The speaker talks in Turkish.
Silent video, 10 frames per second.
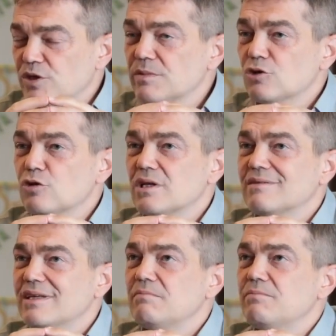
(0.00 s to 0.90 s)
Şimdi
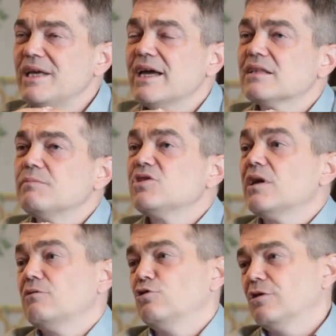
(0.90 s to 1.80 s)
şöyle din bir yerde bir
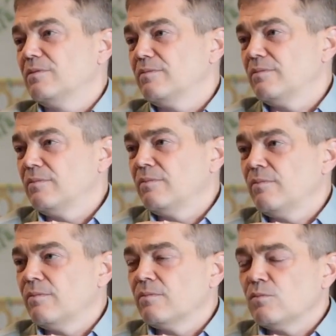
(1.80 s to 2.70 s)
şey diyor.
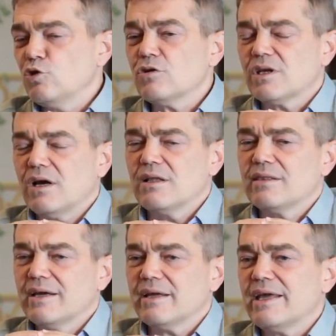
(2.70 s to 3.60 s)
Diyor ki
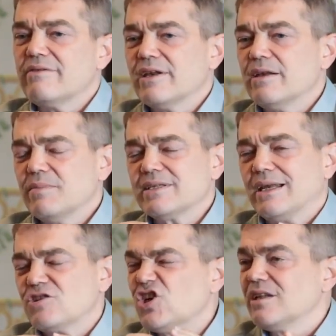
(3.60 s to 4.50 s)
Allah evre
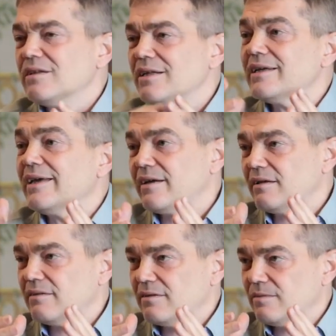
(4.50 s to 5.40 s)
mesela canlıları
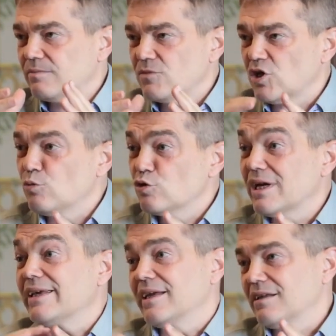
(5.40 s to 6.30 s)
yarattı.
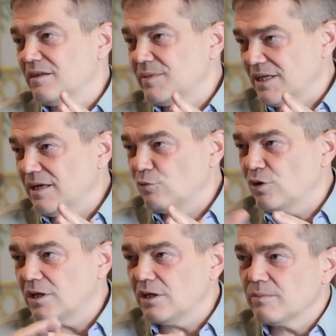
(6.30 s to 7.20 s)
Çamurdan yarattı mesela
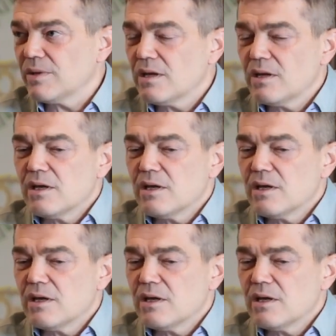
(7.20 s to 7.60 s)
bunu alalım. Hı hı.